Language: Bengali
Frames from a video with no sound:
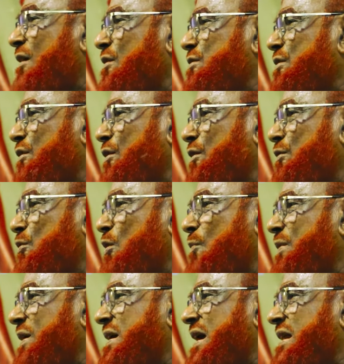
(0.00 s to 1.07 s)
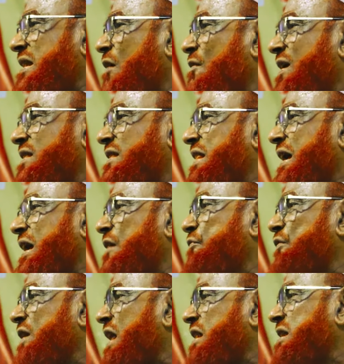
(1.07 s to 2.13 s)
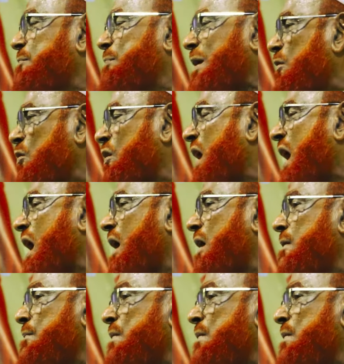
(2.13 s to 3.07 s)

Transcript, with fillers: দ্বারাও যখন নবীকে দাওয়াত থেকে ফিরাতে পারলো না